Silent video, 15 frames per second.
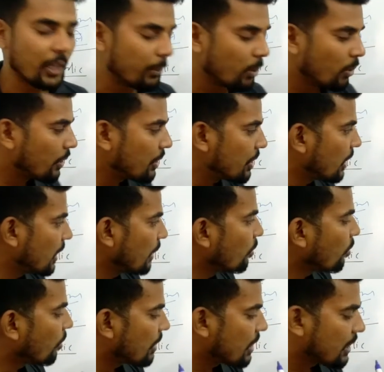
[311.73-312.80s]
डेमोक्रेसी है
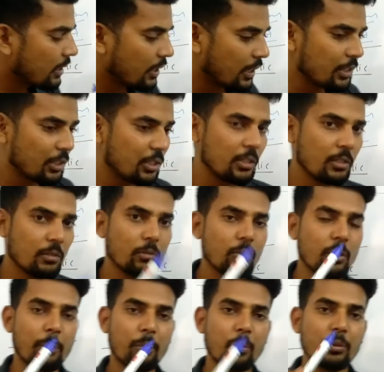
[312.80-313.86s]
डेमोक्रेसी के अंदर हर चीज़ को
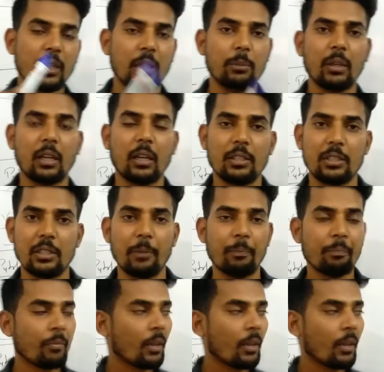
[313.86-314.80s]
आपको ध्यान में रखना चाहिए